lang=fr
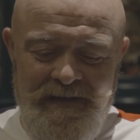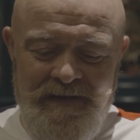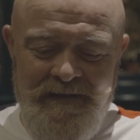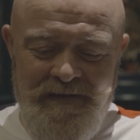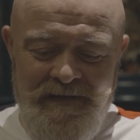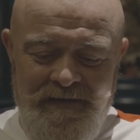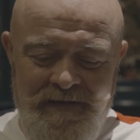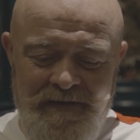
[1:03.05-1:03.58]

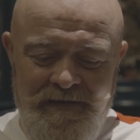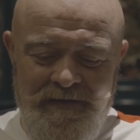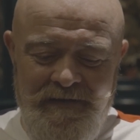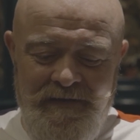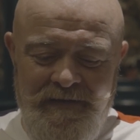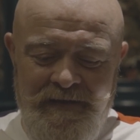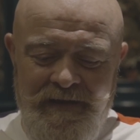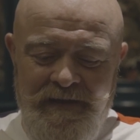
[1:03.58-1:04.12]

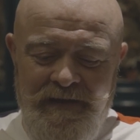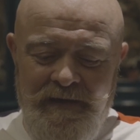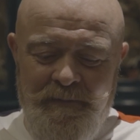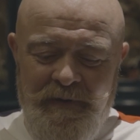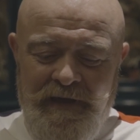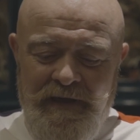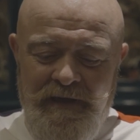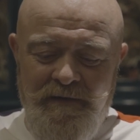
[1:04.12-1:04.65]
Euh, et
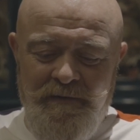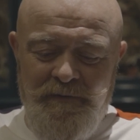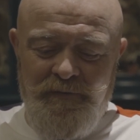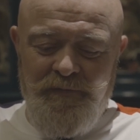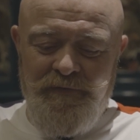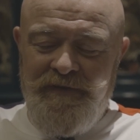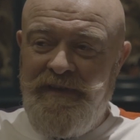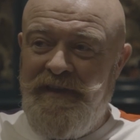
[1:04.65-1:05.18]
après,
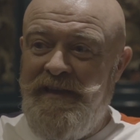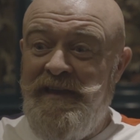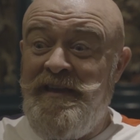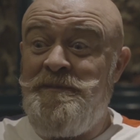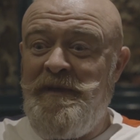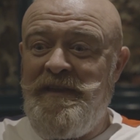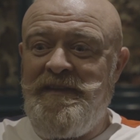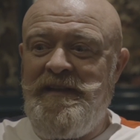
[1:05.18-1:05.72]
tout ce qui est
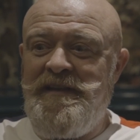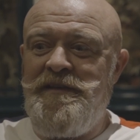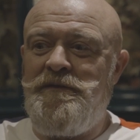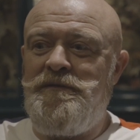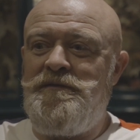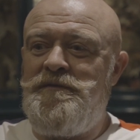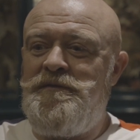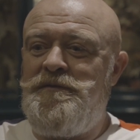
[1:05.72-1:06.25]
espace
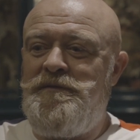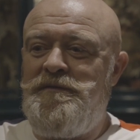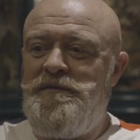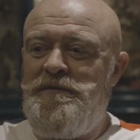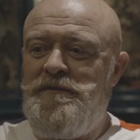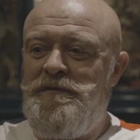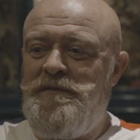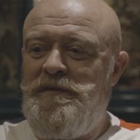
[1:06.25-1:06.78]
client,
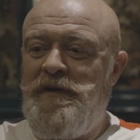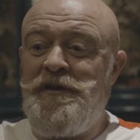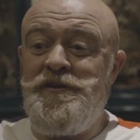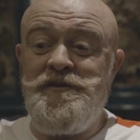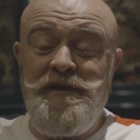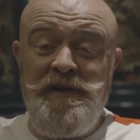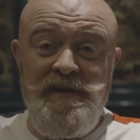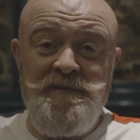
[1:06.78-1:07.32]

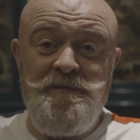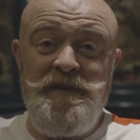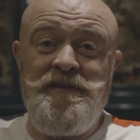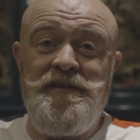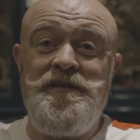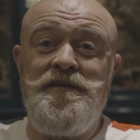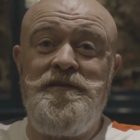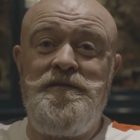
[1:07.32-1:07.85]
enrichir l'espace
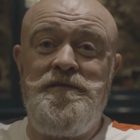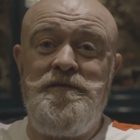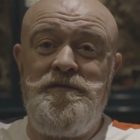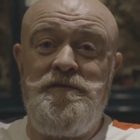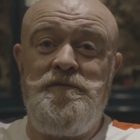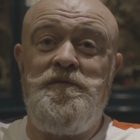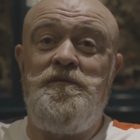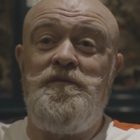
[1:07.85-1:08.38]
client,
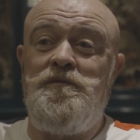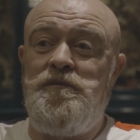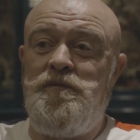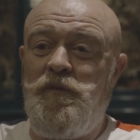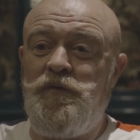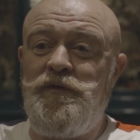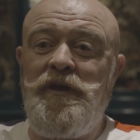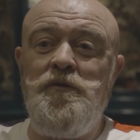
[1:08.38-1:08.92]

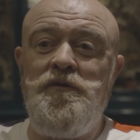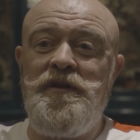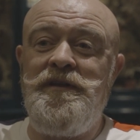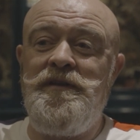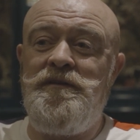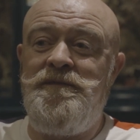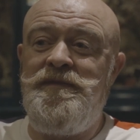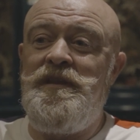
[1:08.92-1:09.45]
montrer aux
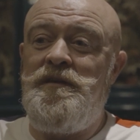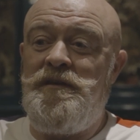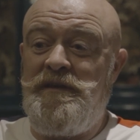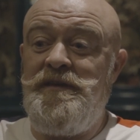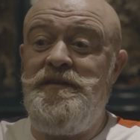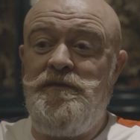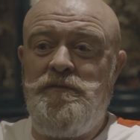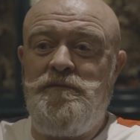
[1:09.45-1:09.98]
clients
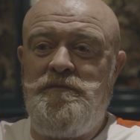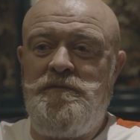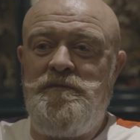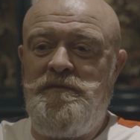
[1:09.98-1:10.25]
qu'ils ont